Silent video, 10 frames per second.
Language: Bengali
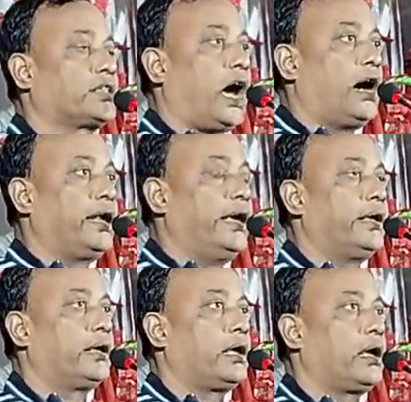তাহলে
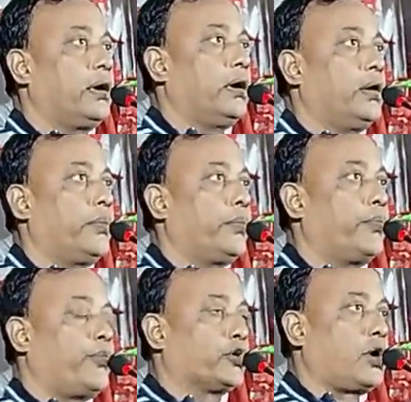
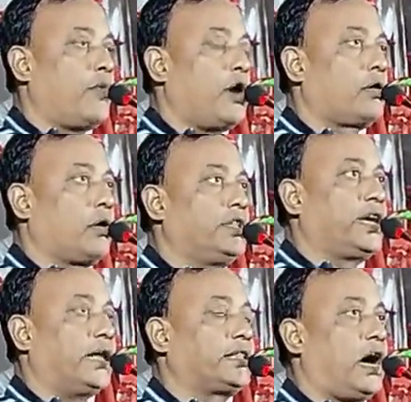প্রথম
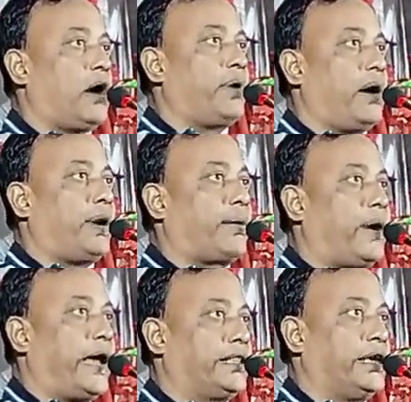অগ্রাধিকার দেওয়া হবে আমার
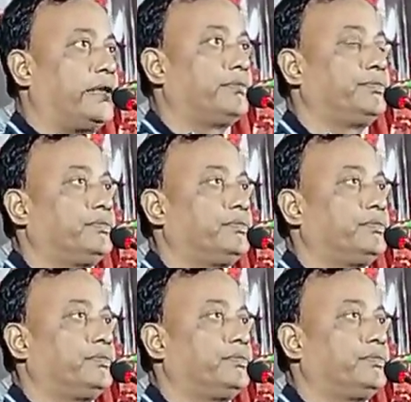মায়েদের